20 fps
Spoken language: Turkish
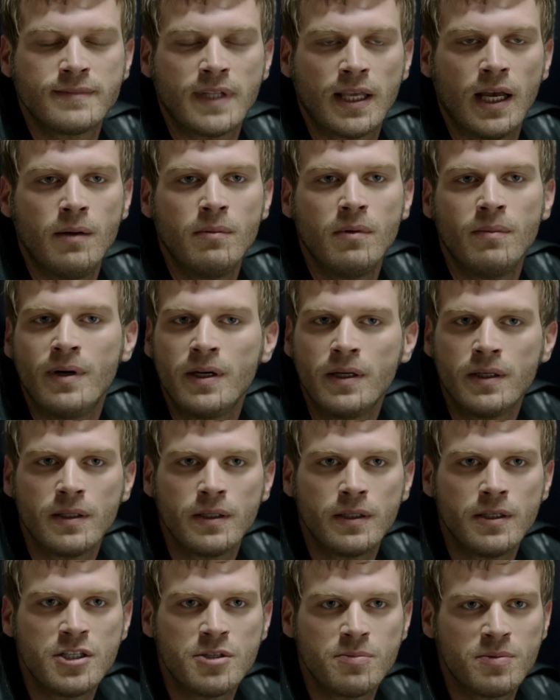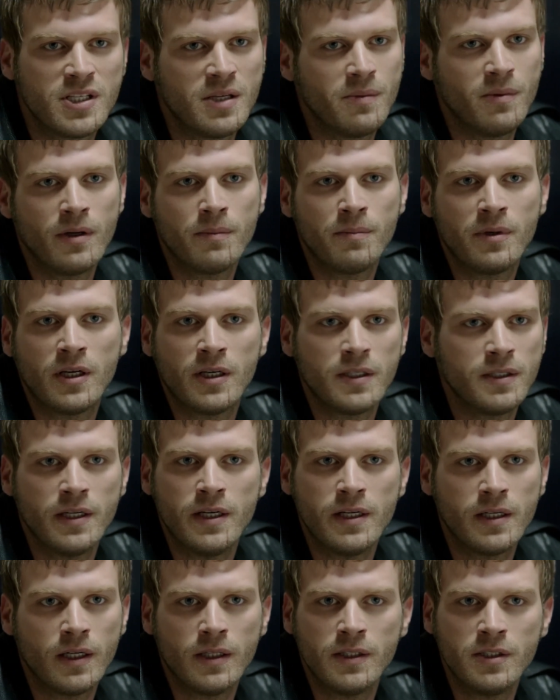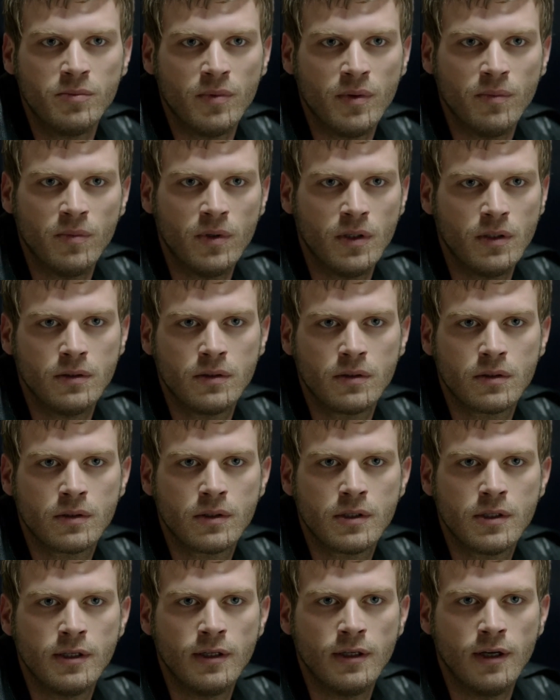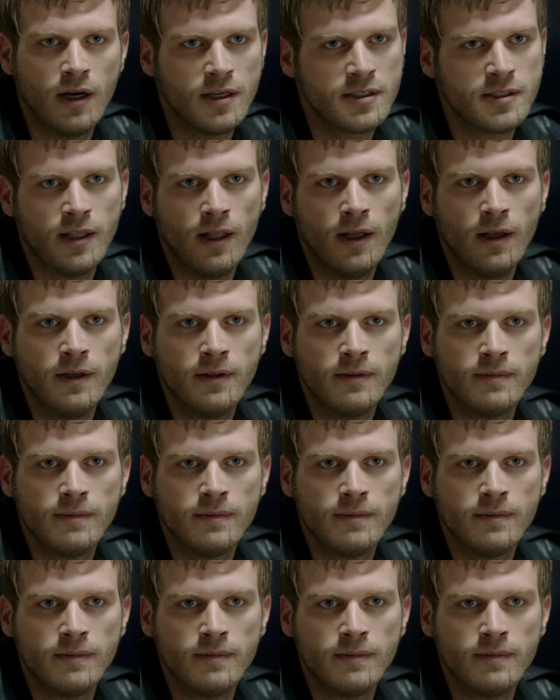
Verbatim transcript: Ama ben hiçbir zaman bir kadına el kaldırmam. Asla.